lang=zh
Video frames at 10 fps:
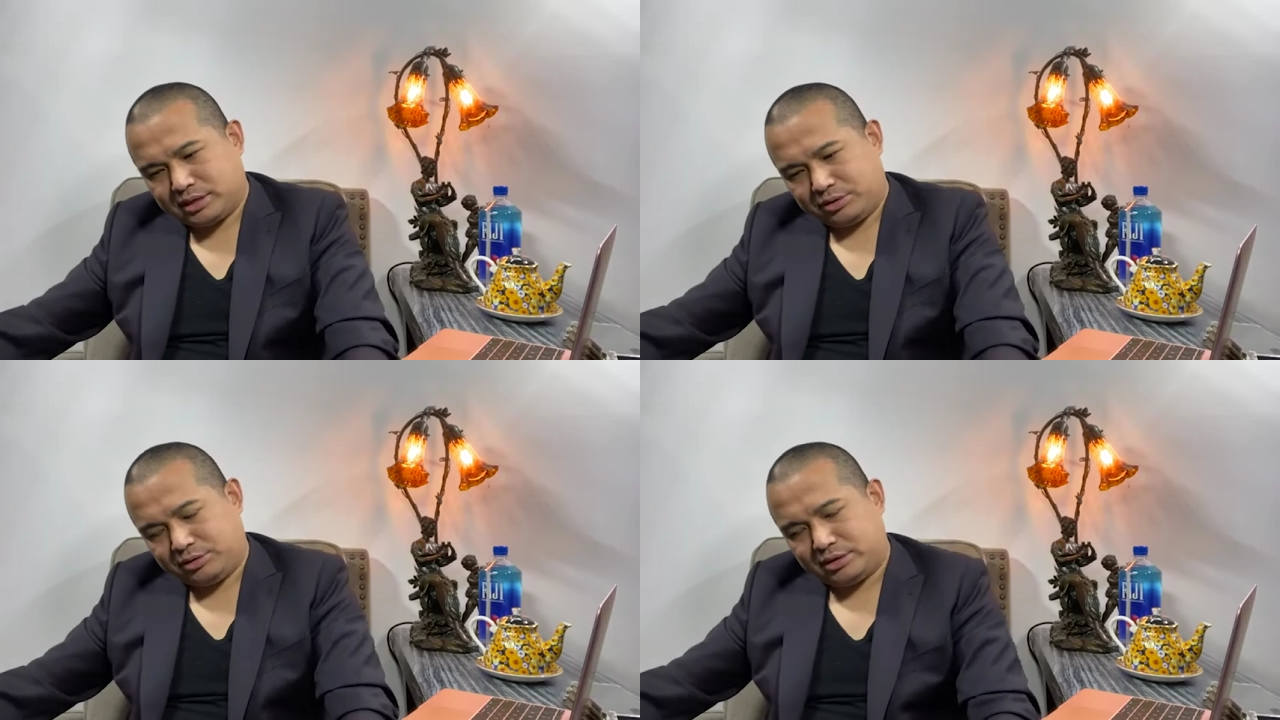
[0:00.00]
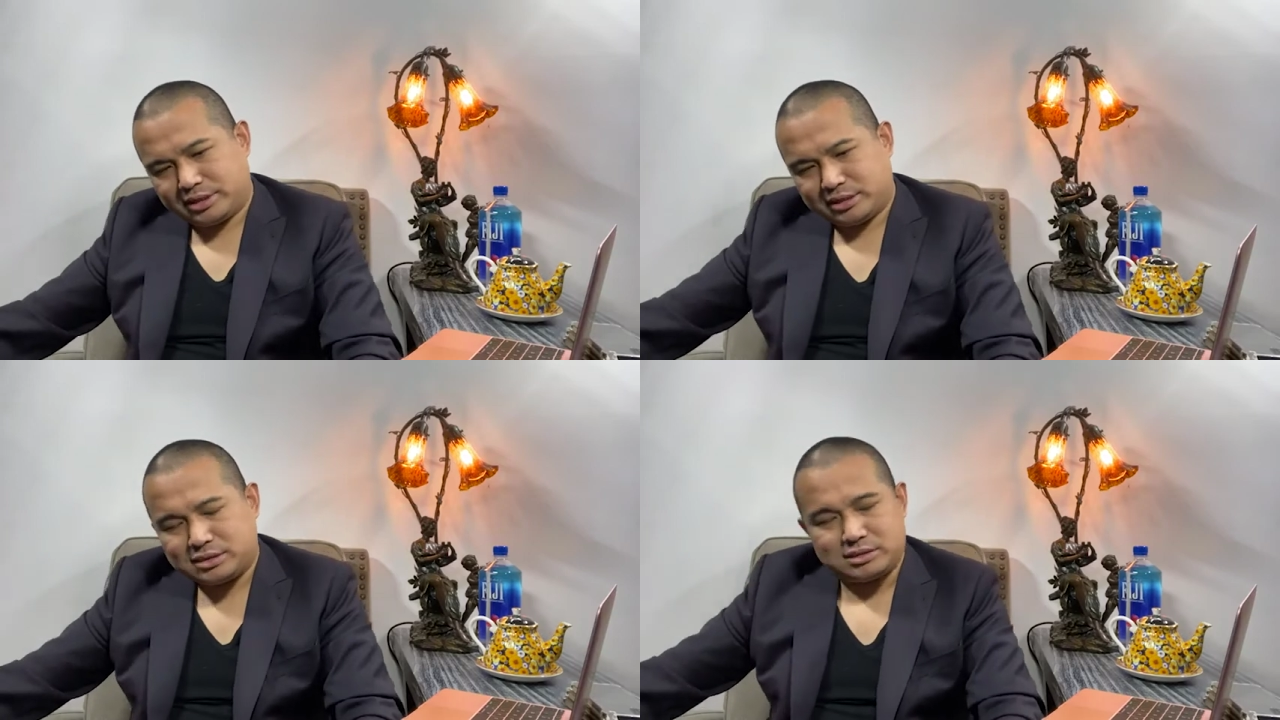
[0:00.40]
在选
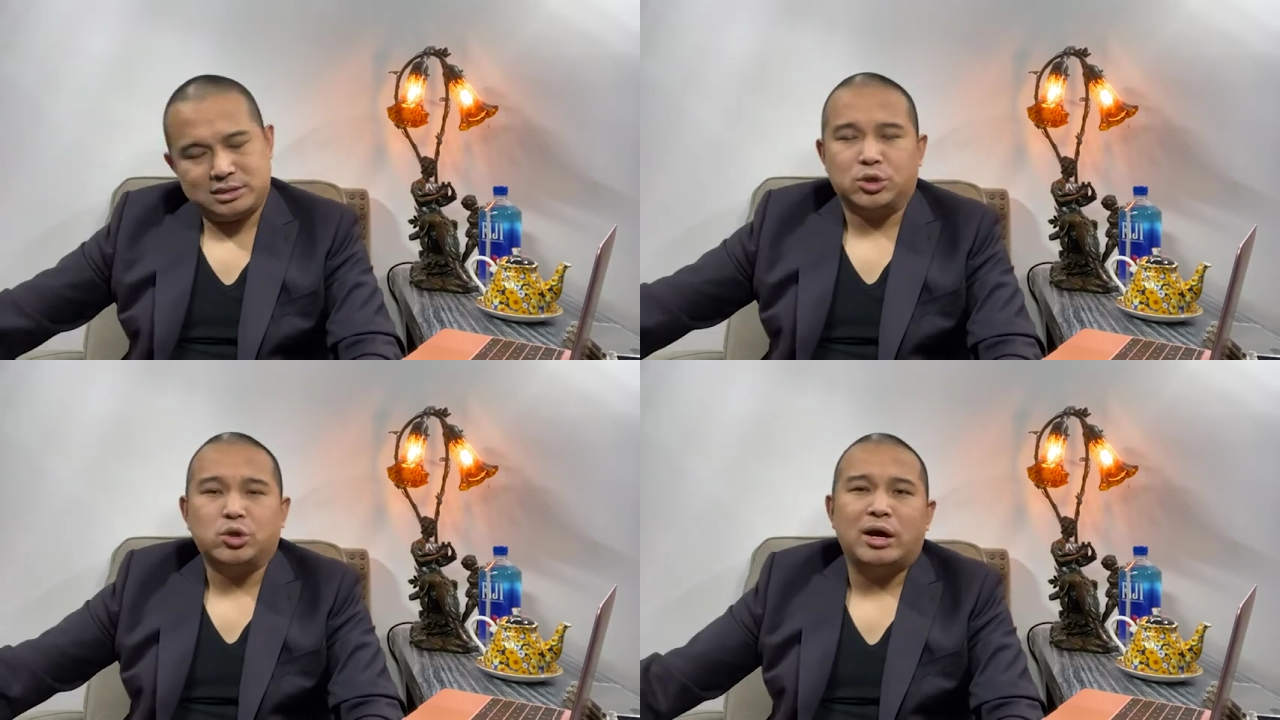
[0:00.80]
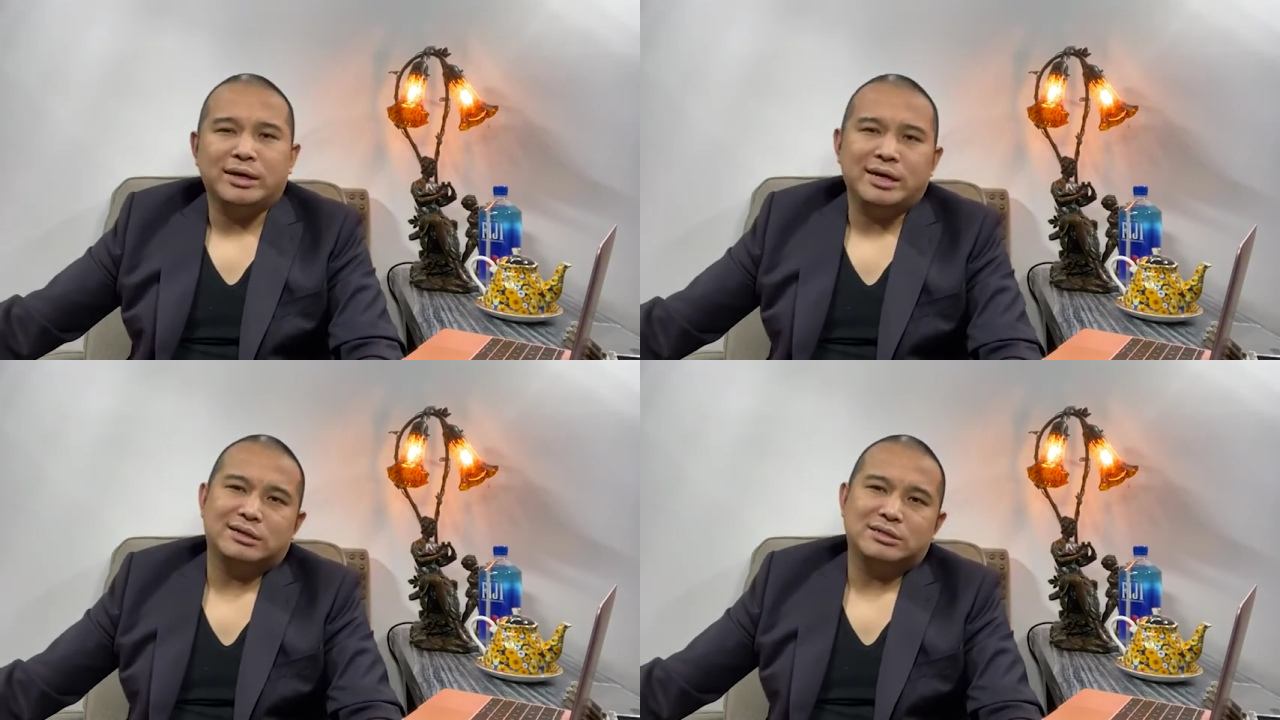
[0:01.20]
择自己
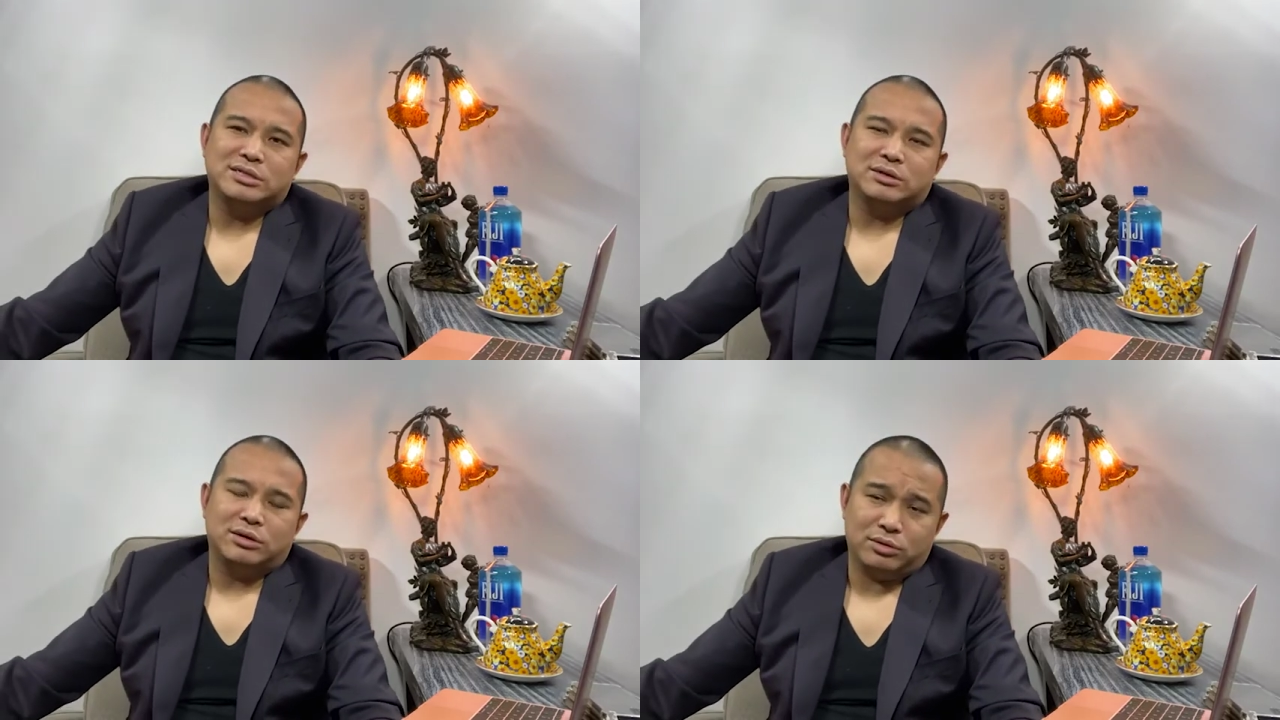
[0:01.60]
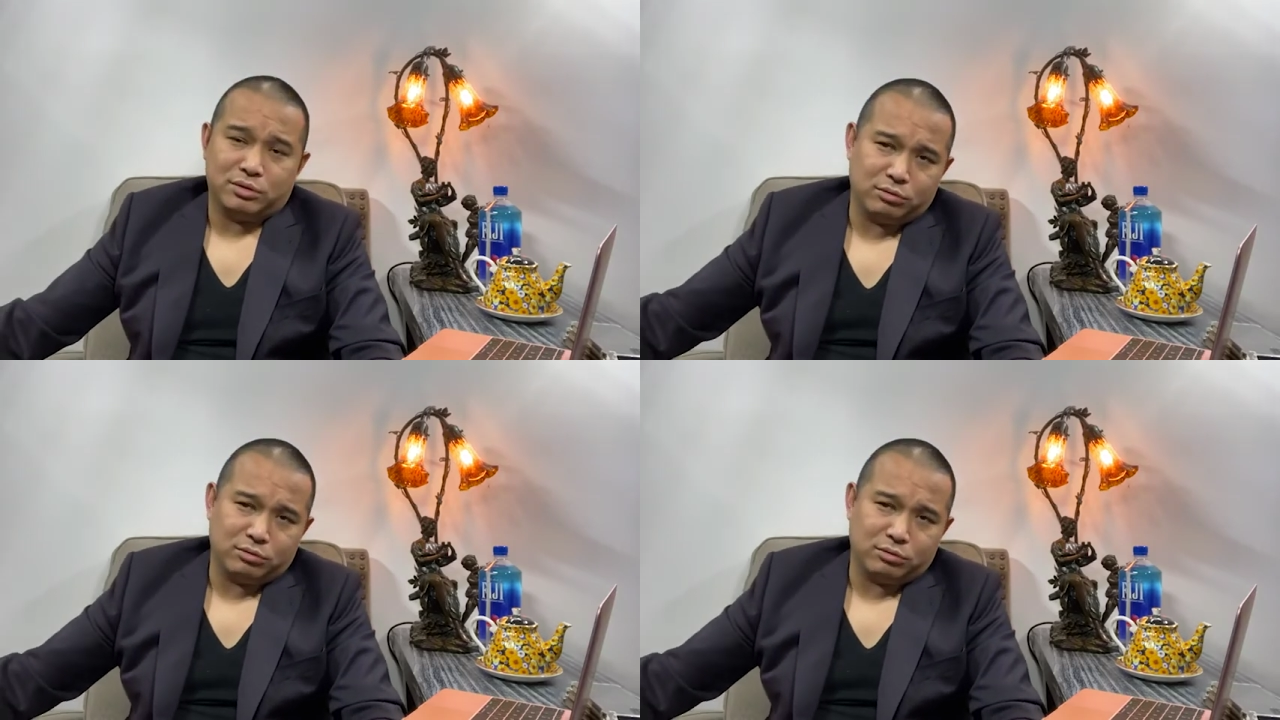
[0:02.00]
创业的时候，